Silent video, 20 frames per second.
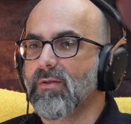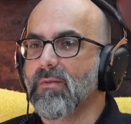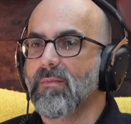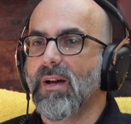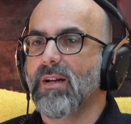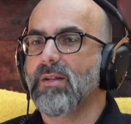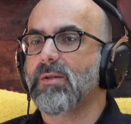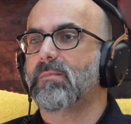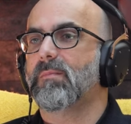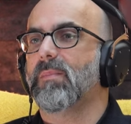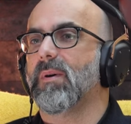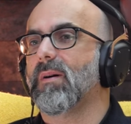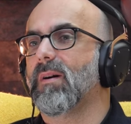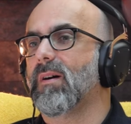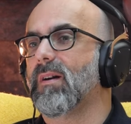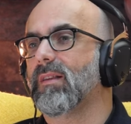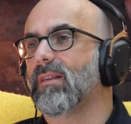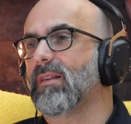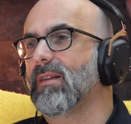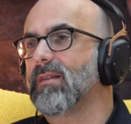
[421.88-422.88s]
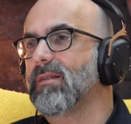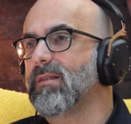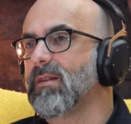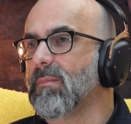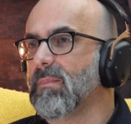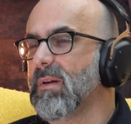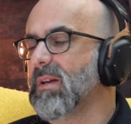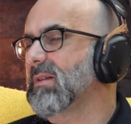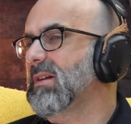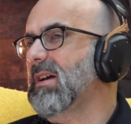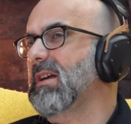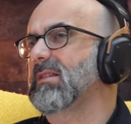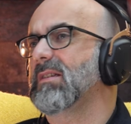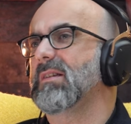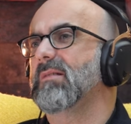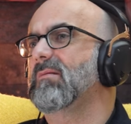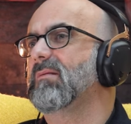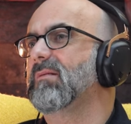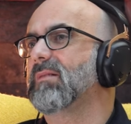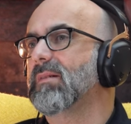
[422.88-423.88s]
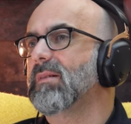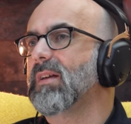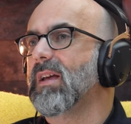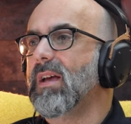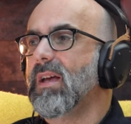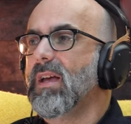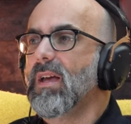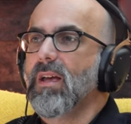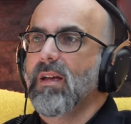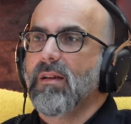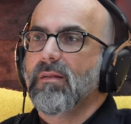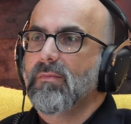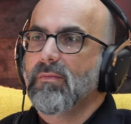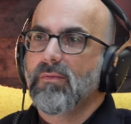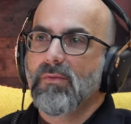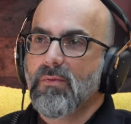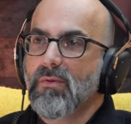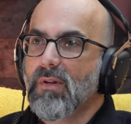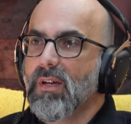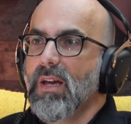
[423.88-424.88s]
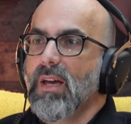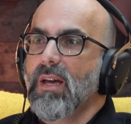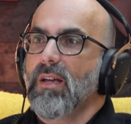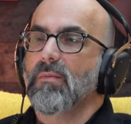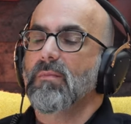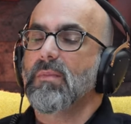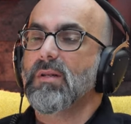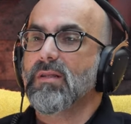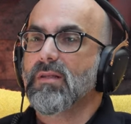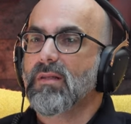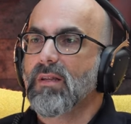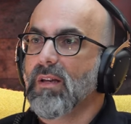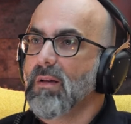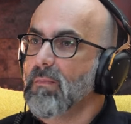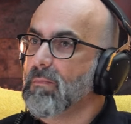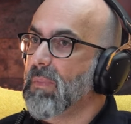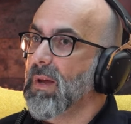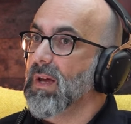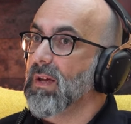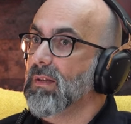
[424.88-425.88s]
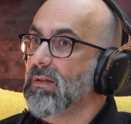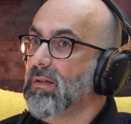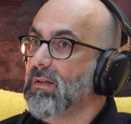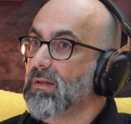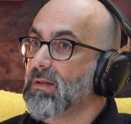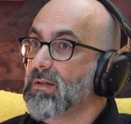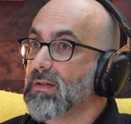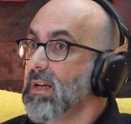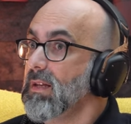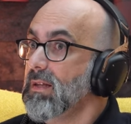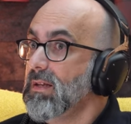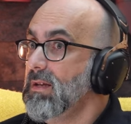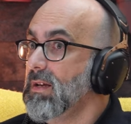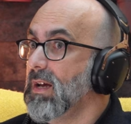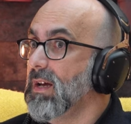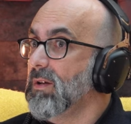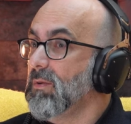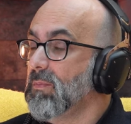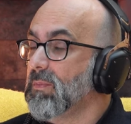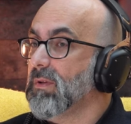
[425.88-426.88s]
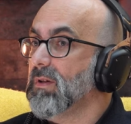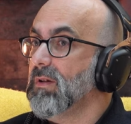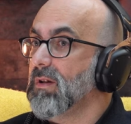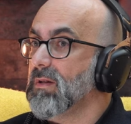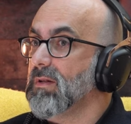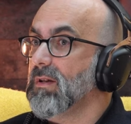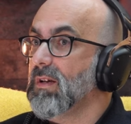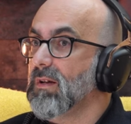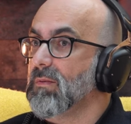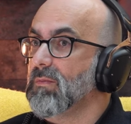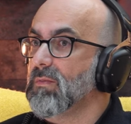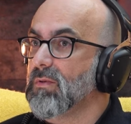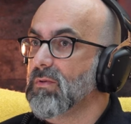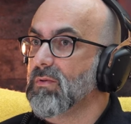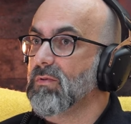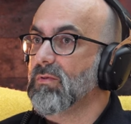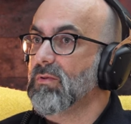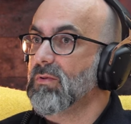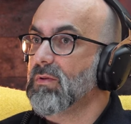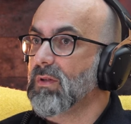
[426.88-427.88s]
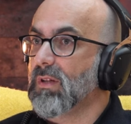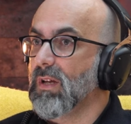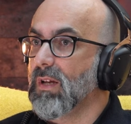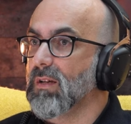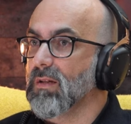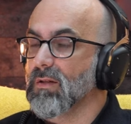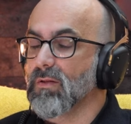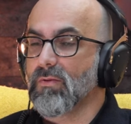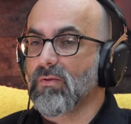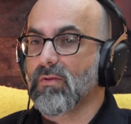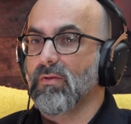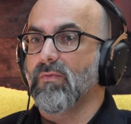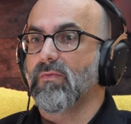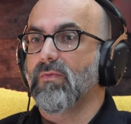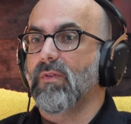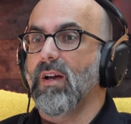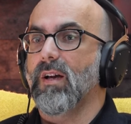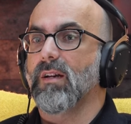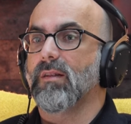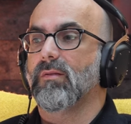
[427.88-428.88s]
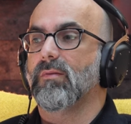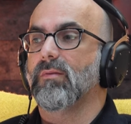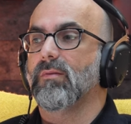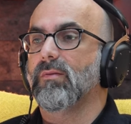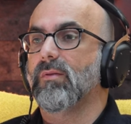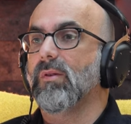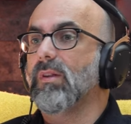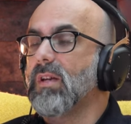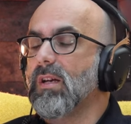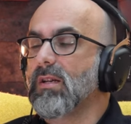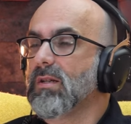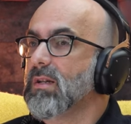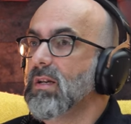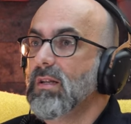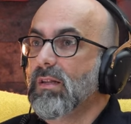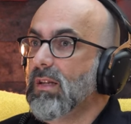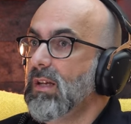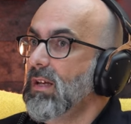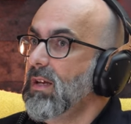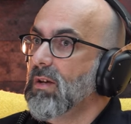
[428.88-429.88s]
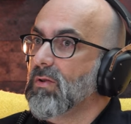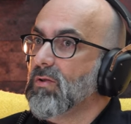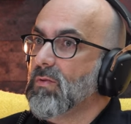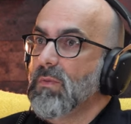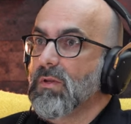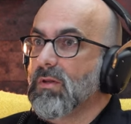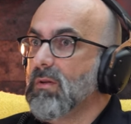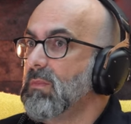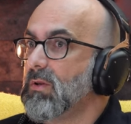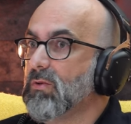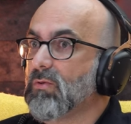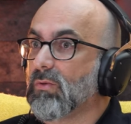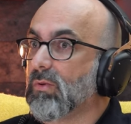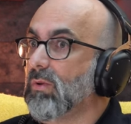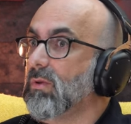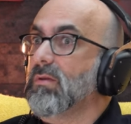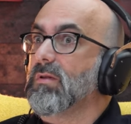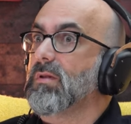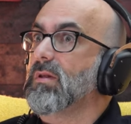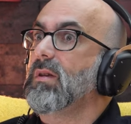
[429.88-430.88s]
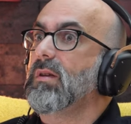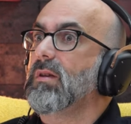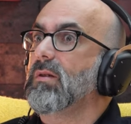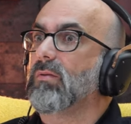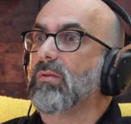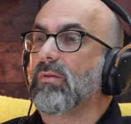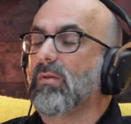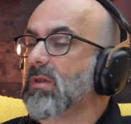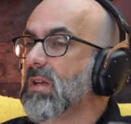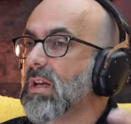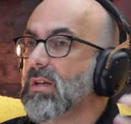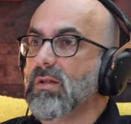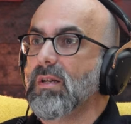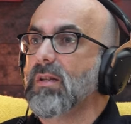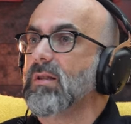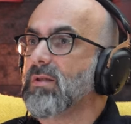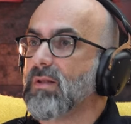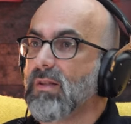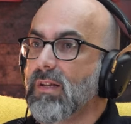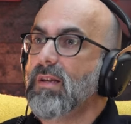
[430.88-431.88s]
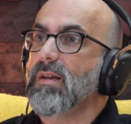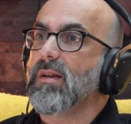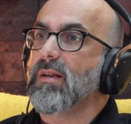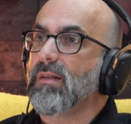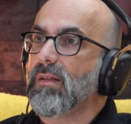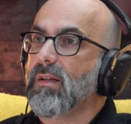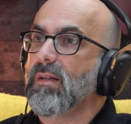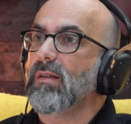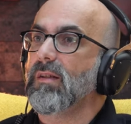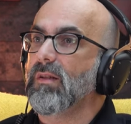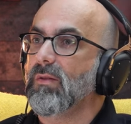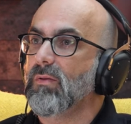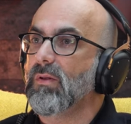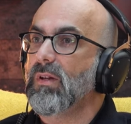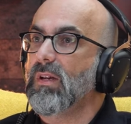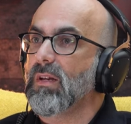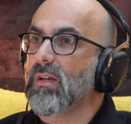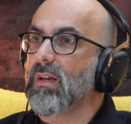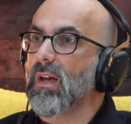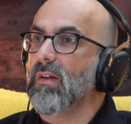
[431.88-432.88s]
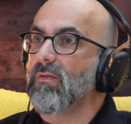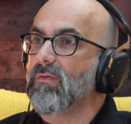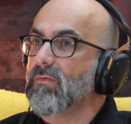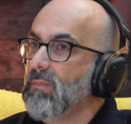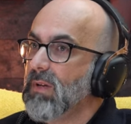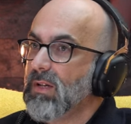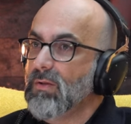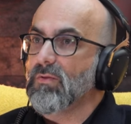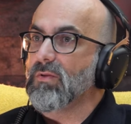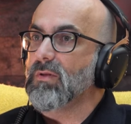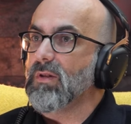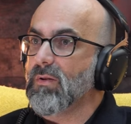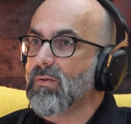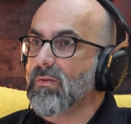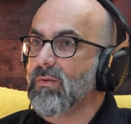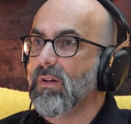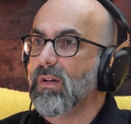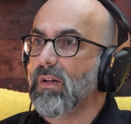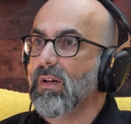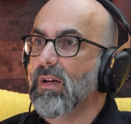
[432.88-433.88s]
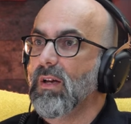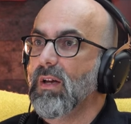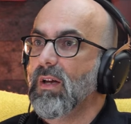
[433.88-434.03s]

como as portas e eu pensava ah, assim, não não quero, mas de repente, sem dinheiro, porque nós éramos uns tesos de facto, toda a gente ia, os meus amigos todos iam, toda a gente tinha entendido o Nick Cave, menos eu. Sim.